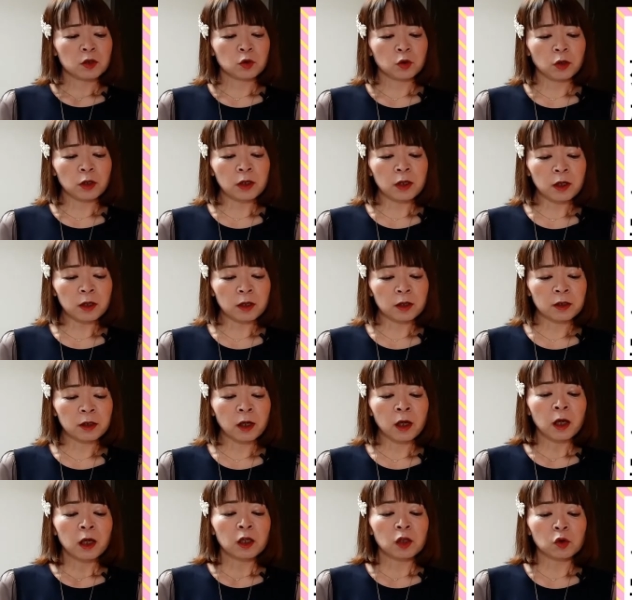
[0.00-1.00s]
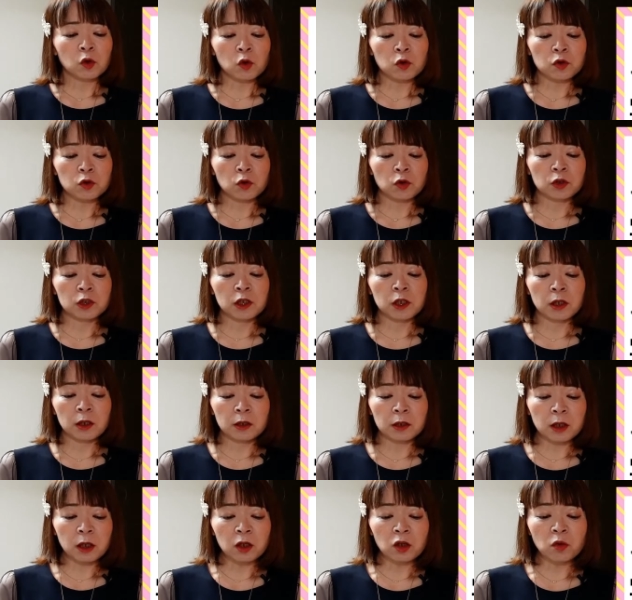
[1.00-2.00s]
それだけで一つの
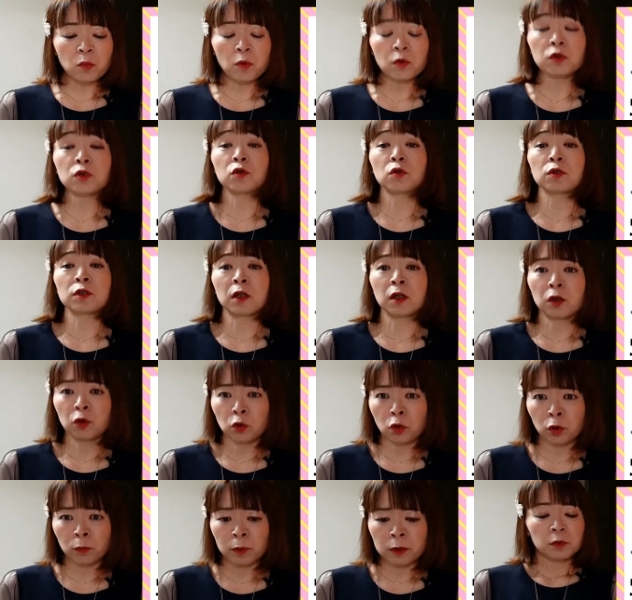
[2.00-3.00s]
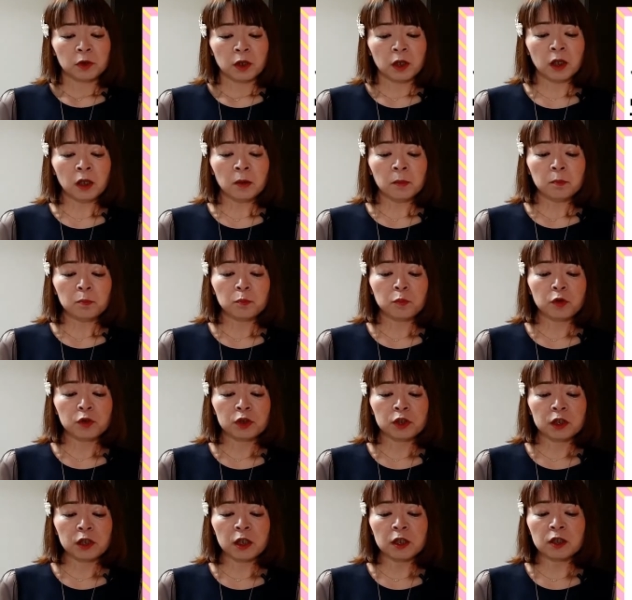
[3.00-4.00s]
実体を持つとされており、非
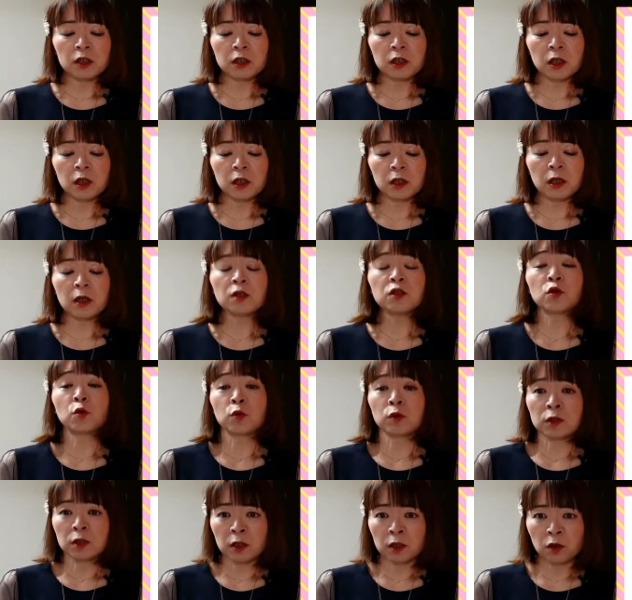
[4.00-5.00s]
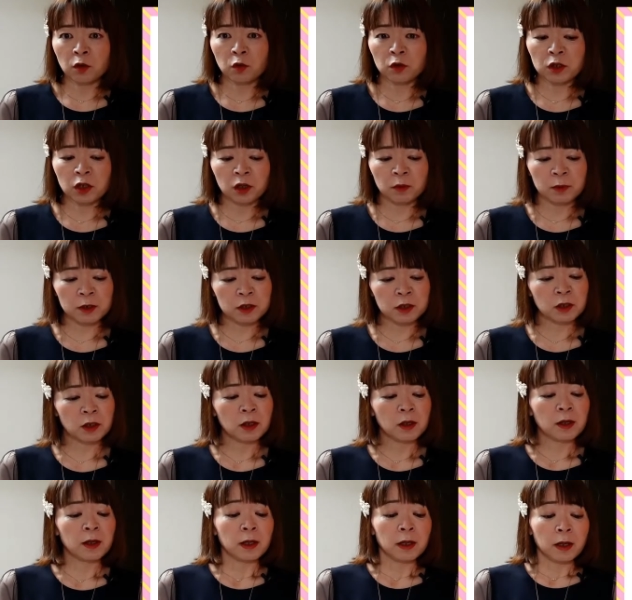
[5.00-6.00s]
物質的な存在でございま
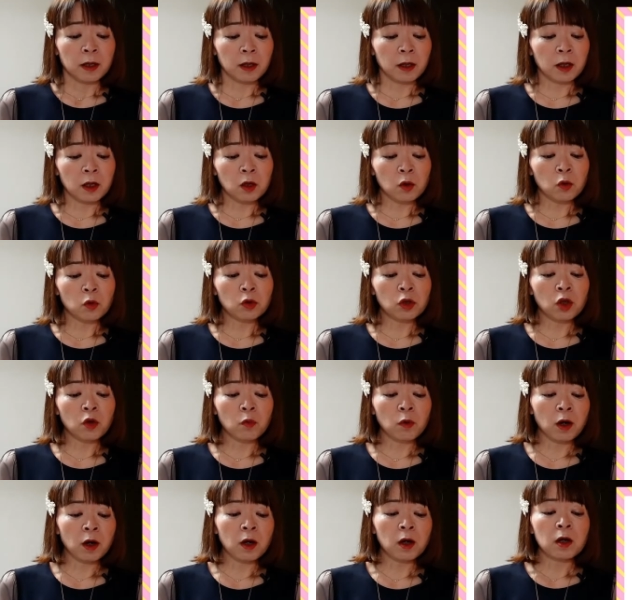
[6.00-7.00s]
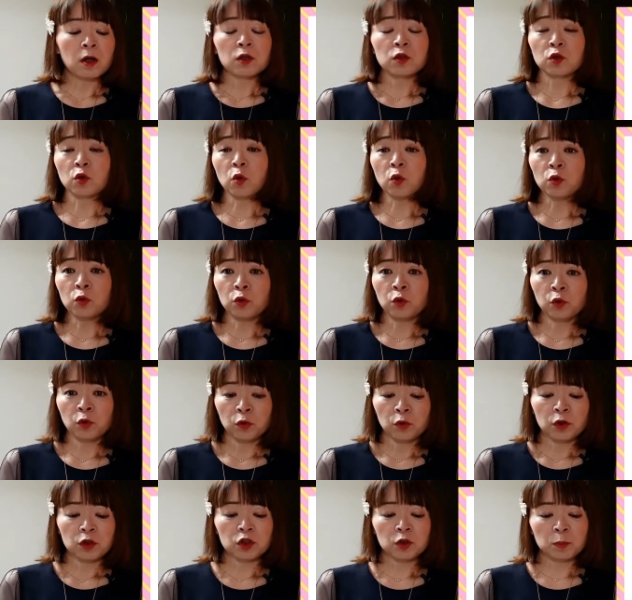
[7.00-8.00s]
す。英語では
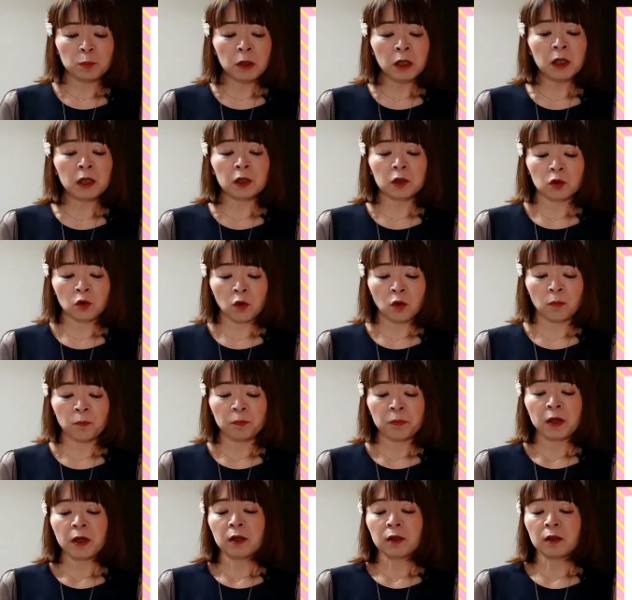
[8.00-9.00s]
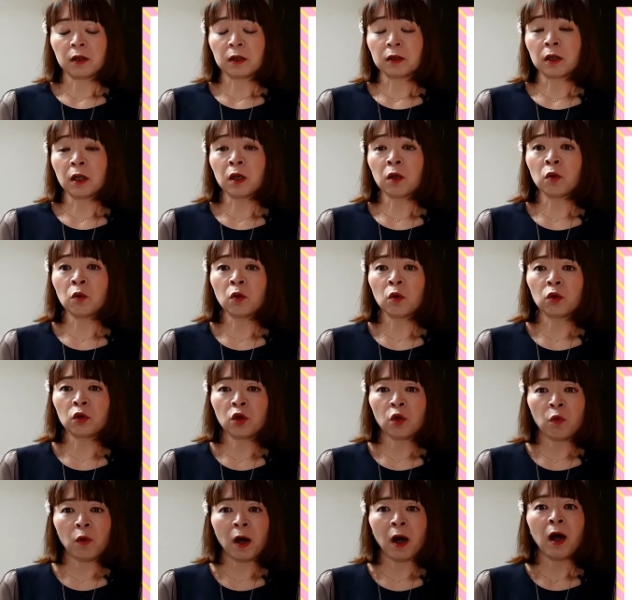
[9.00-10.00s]
ソウル、スピリット、ラテン
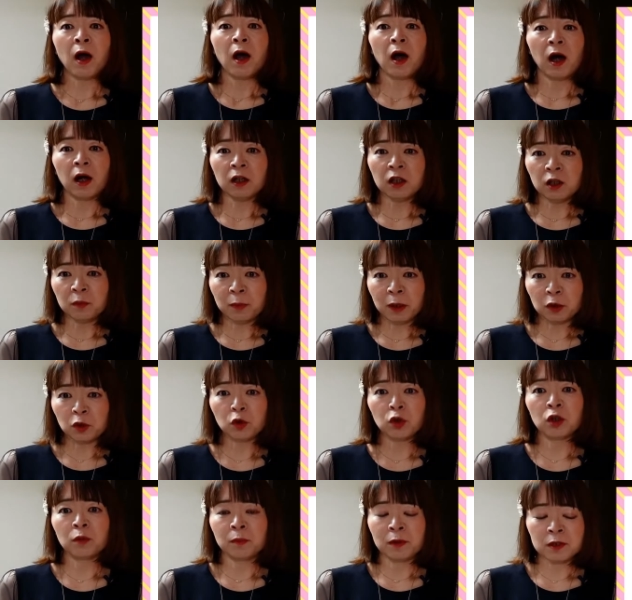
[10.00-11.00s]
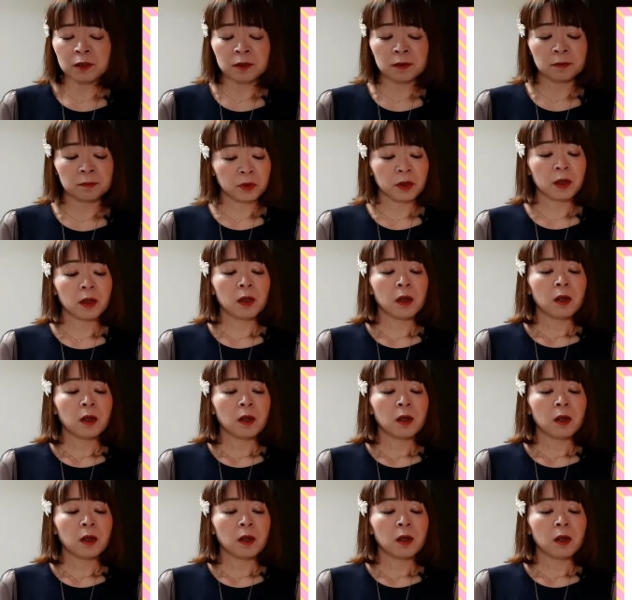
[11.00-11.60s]
語ではアニマと言います。